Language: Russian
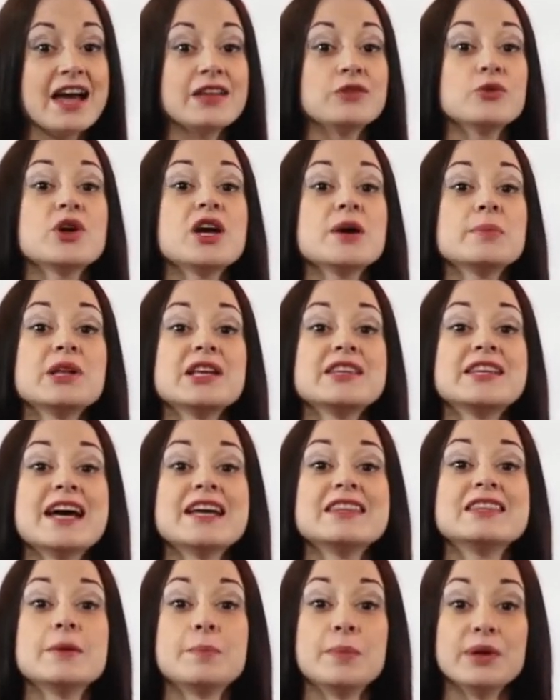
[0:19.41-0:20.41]
но и
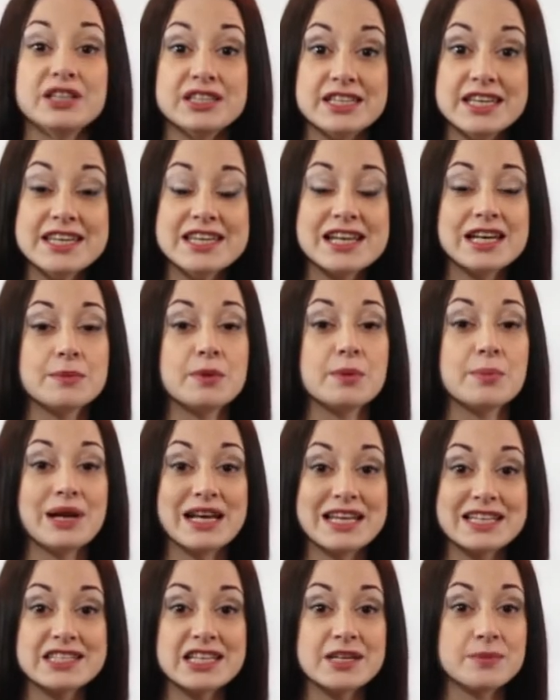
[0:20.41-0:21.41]
обладает дополнительными
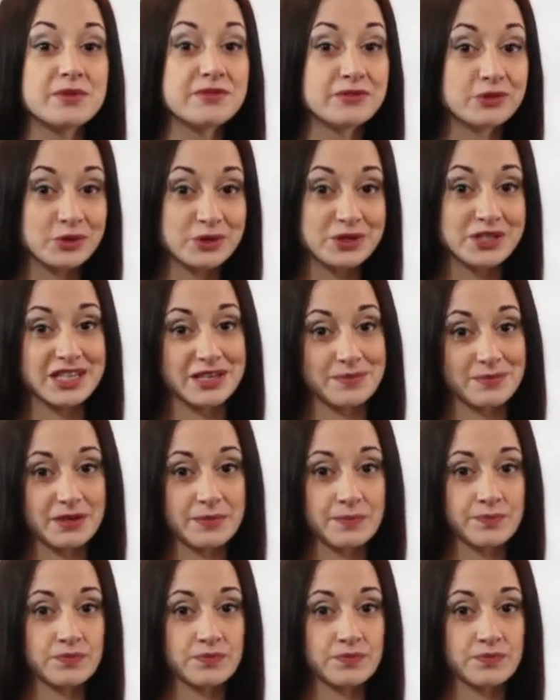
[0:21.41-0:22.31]
полезными функциями.